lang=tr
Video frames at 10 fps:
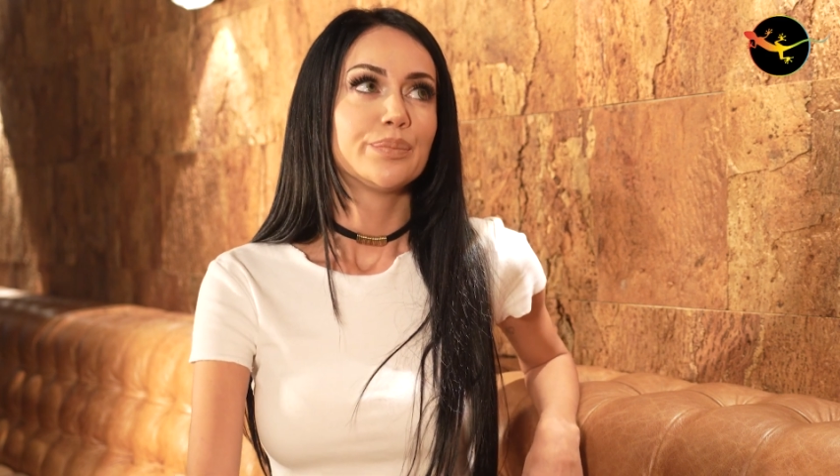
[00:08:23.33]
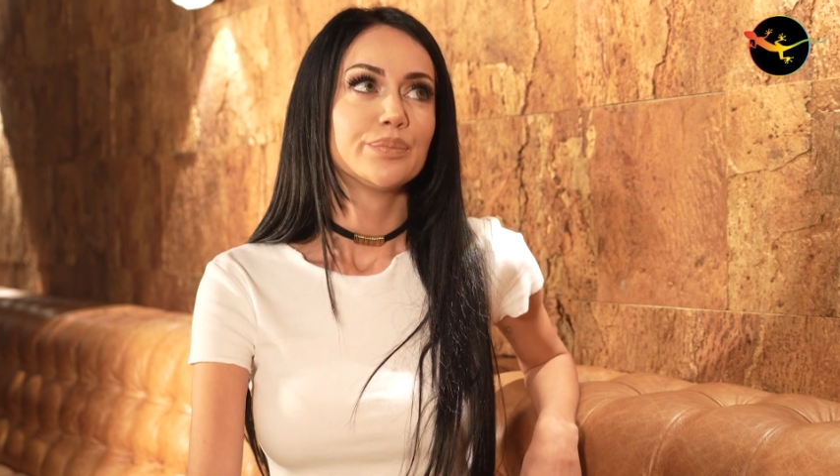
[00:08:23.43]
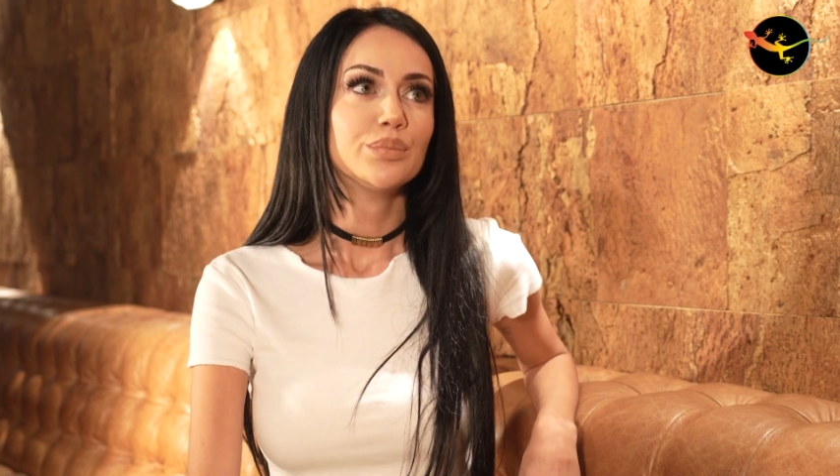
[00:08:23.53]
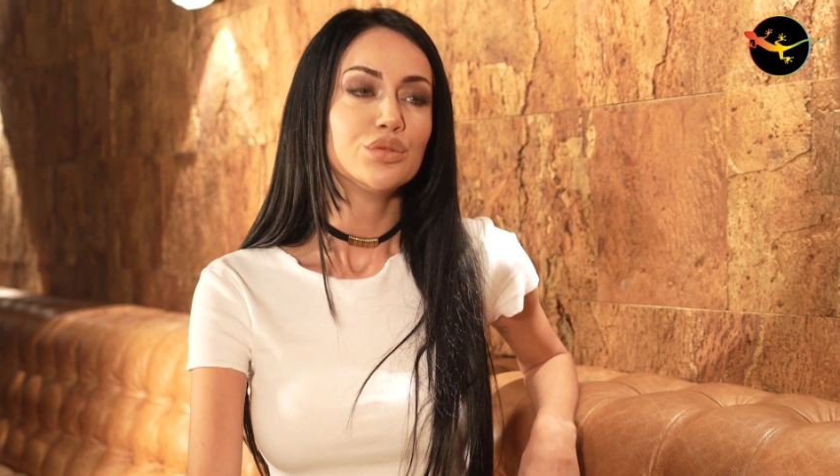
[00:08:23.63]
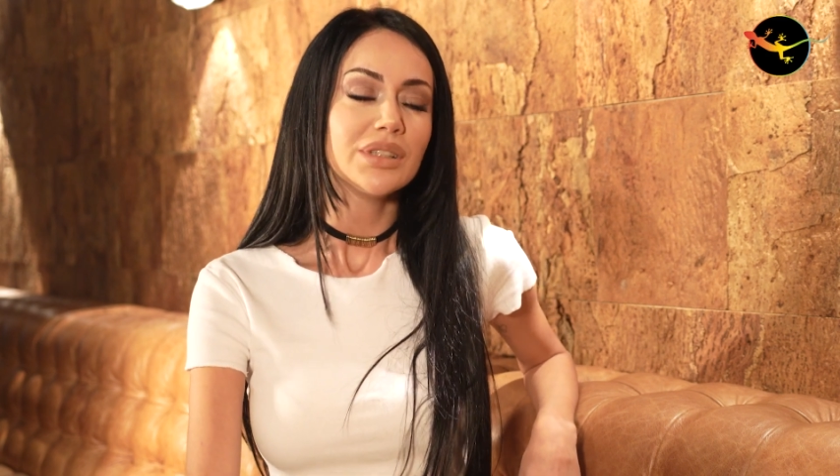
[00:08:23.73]

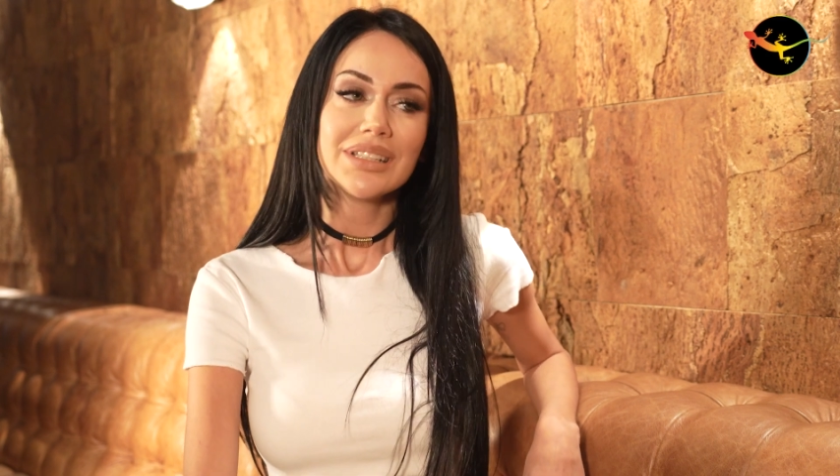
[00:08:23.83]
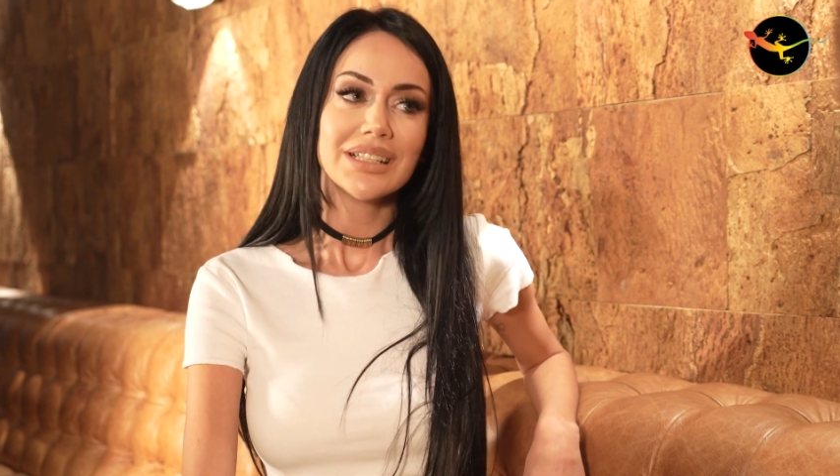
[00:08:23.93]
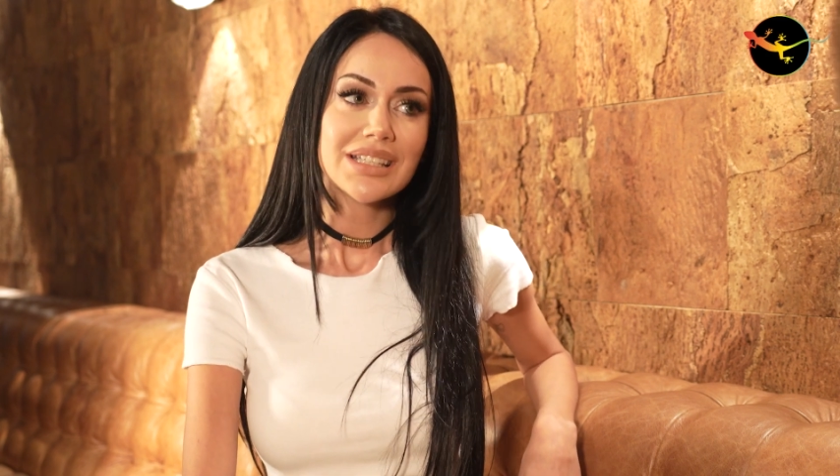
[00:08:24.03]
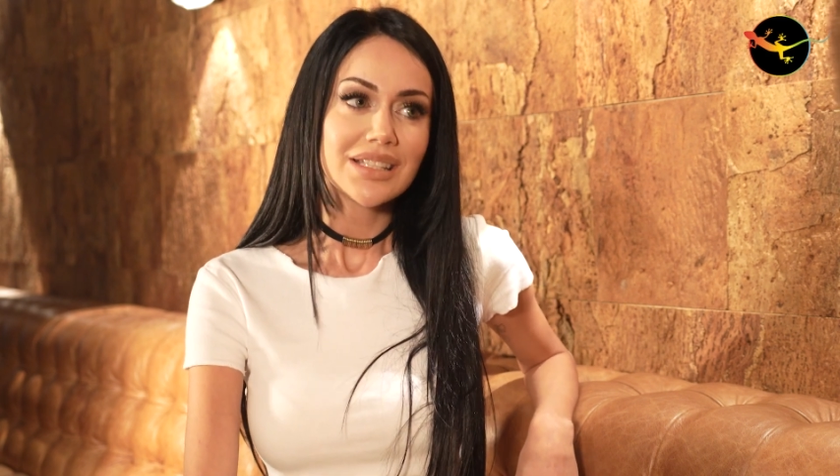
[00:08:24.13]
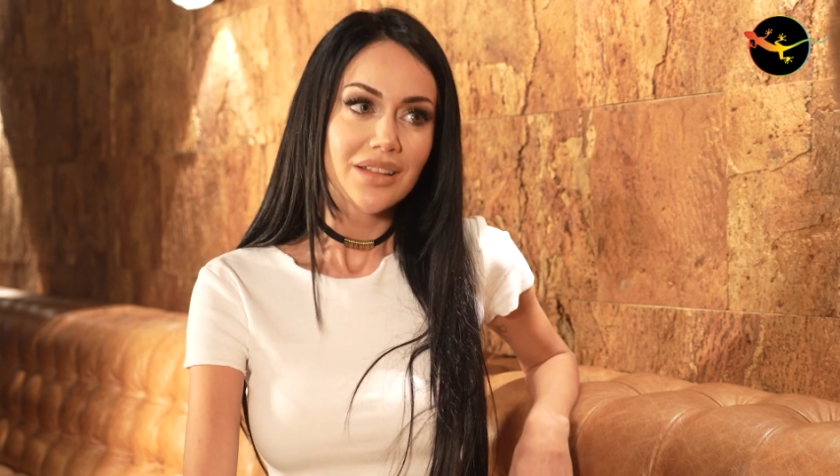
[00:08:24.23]
Bunların
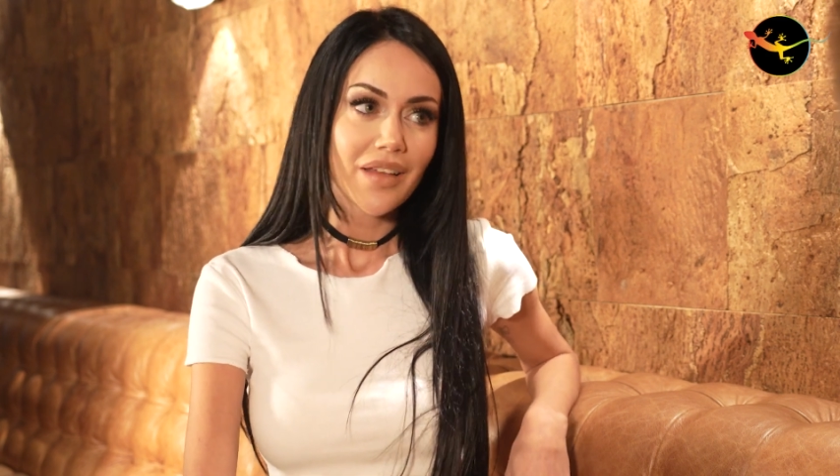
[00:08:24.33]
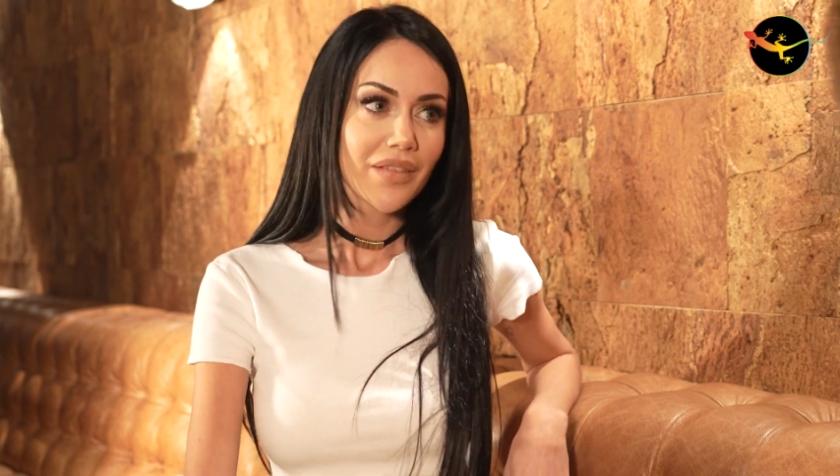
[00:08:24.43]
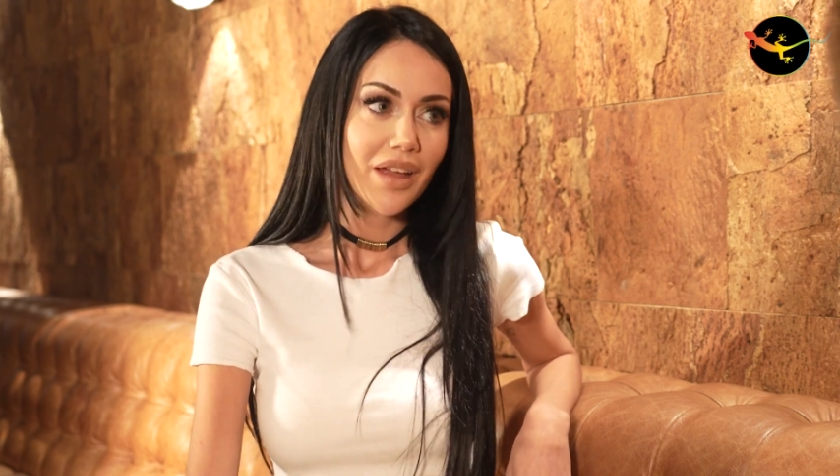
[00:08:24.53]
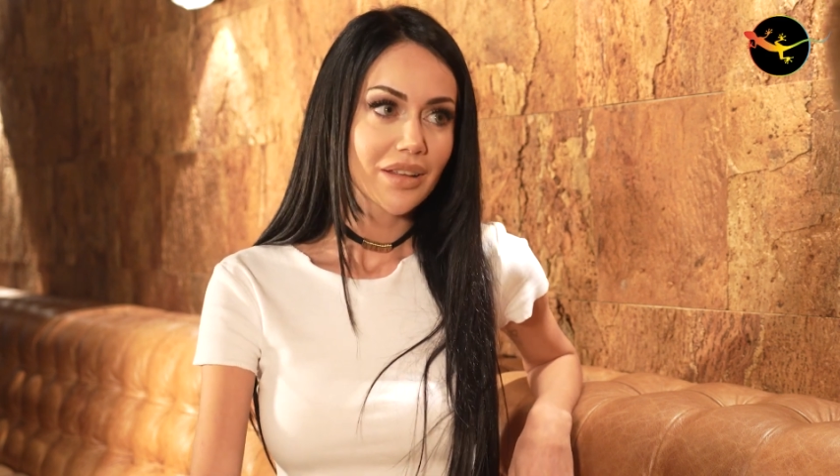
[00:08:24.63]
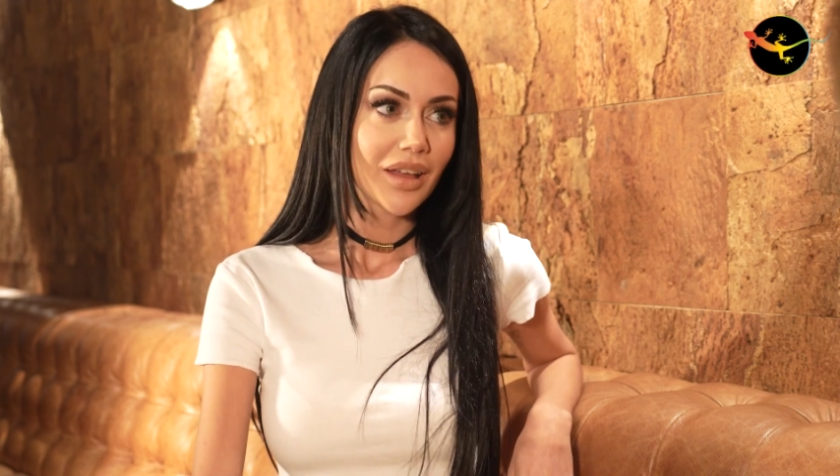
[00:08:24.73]
arasından
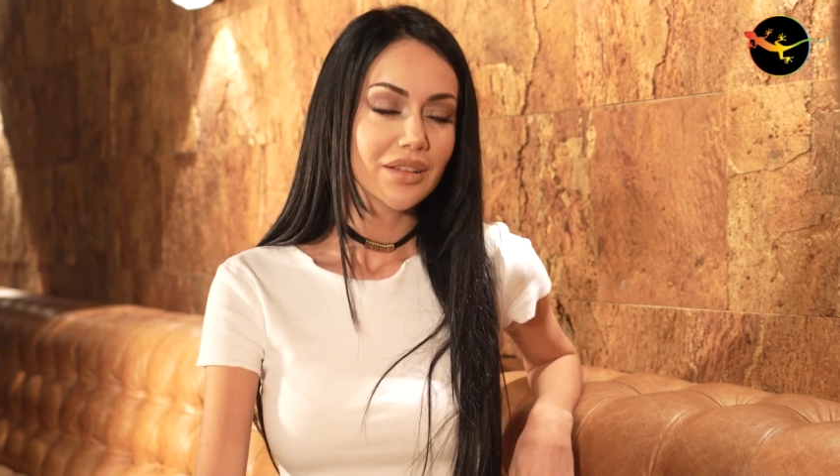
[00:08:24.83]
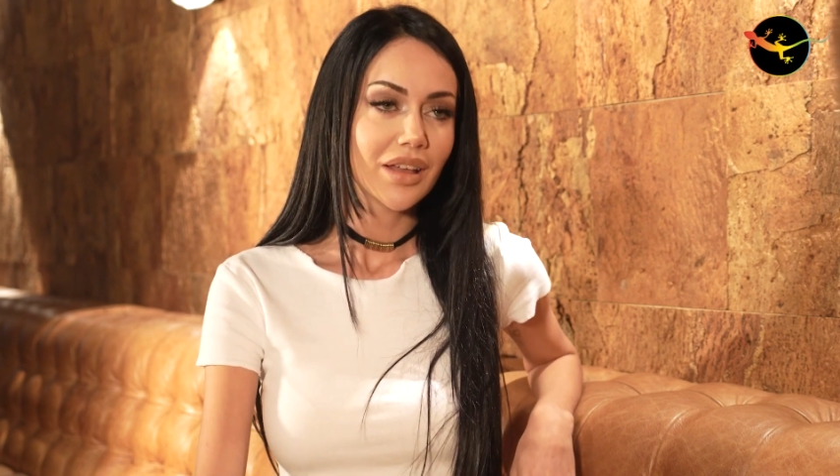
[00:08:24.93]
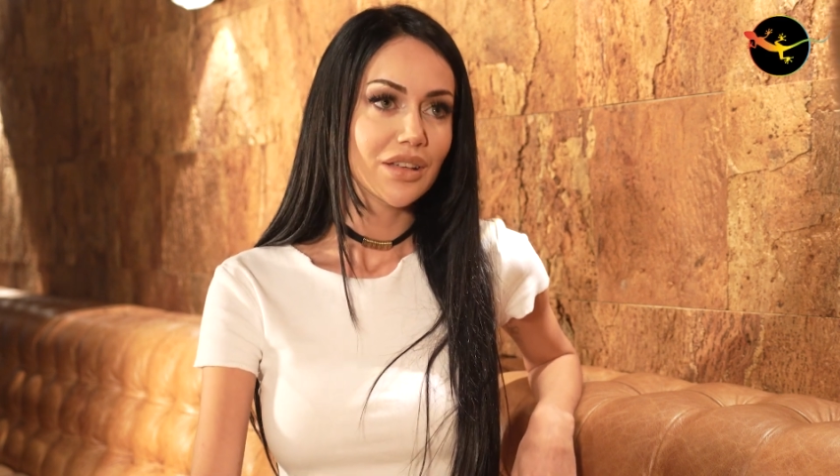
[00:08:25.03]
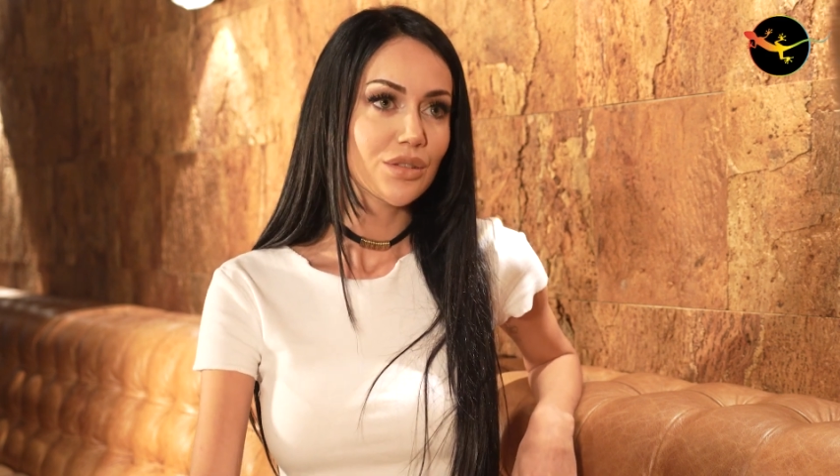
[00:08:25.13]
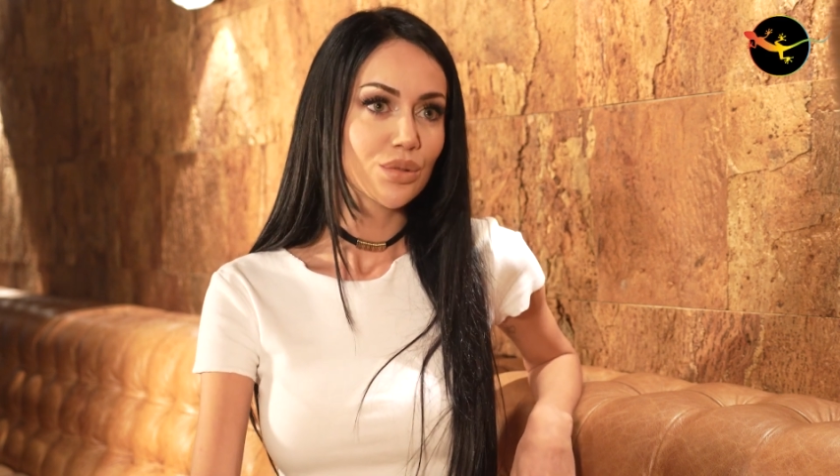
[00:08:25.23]
derken
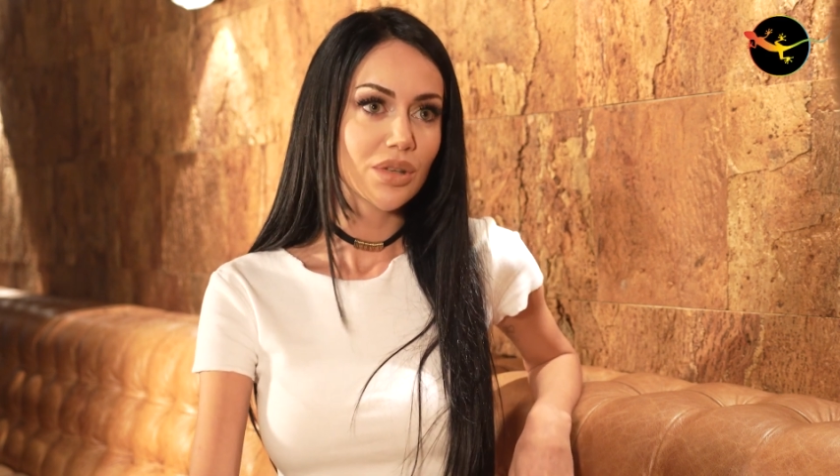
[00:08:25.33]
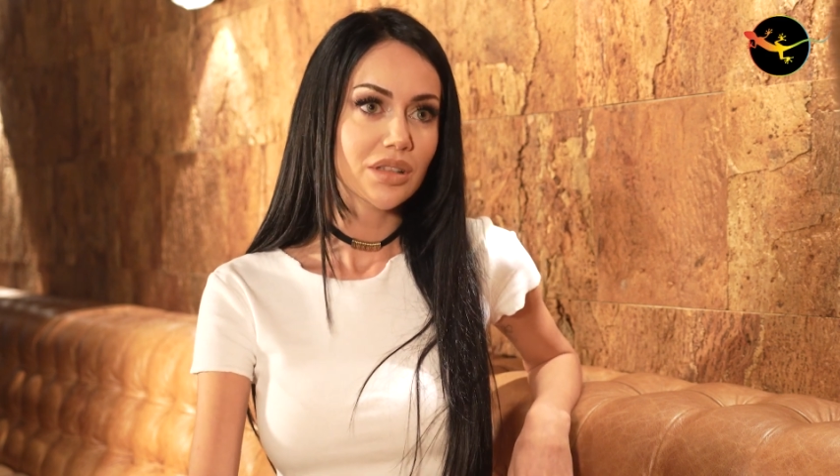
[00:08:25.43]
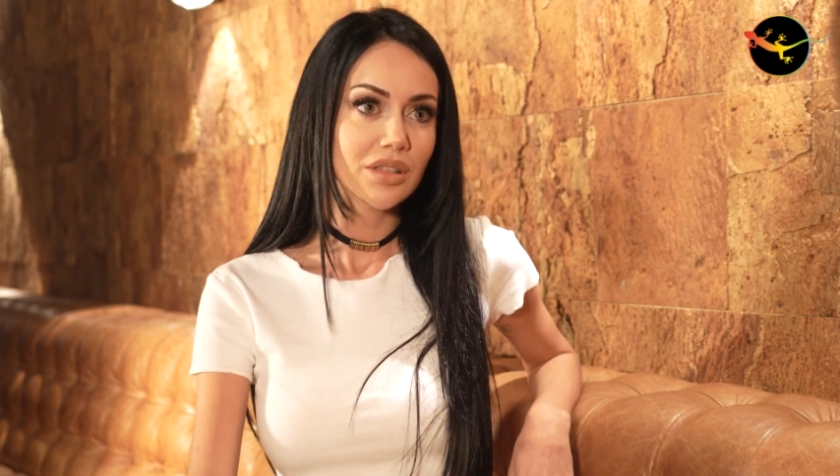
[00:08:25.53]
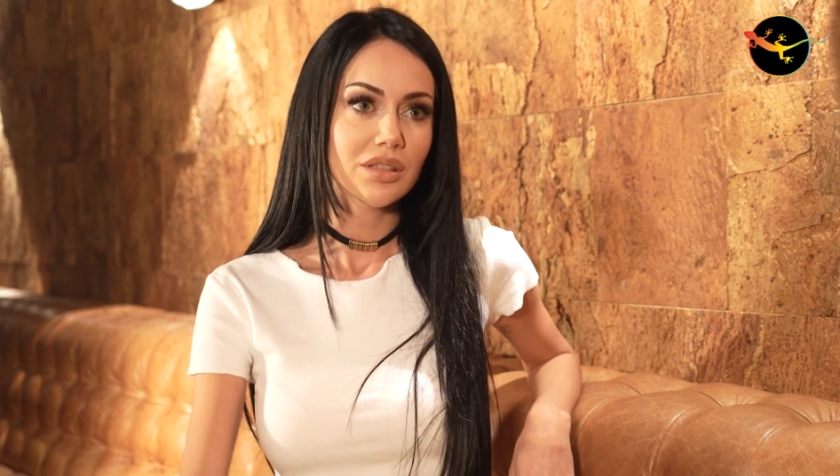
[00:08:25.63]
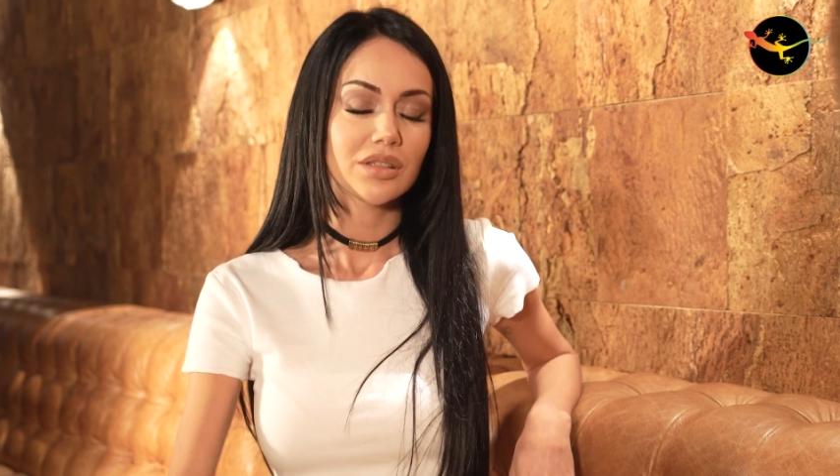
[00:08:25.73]
yani
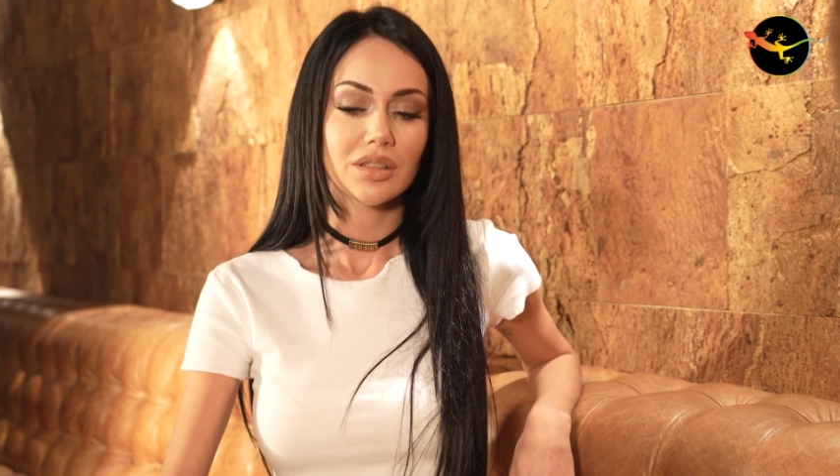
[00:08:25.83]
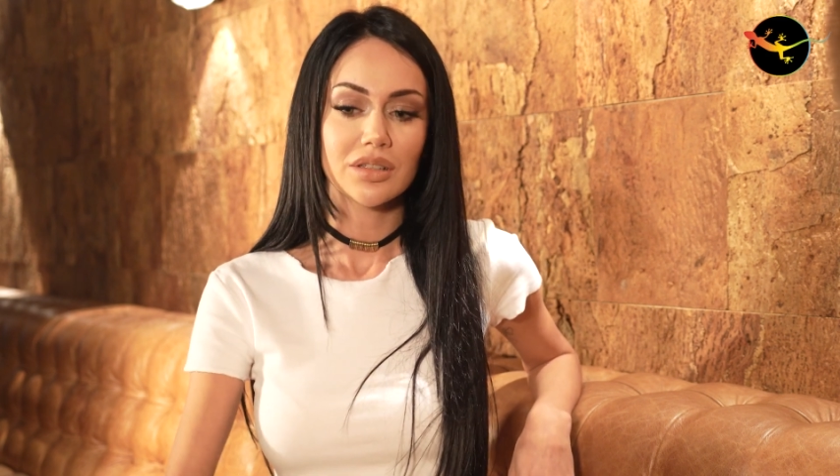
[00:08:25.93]
sürekli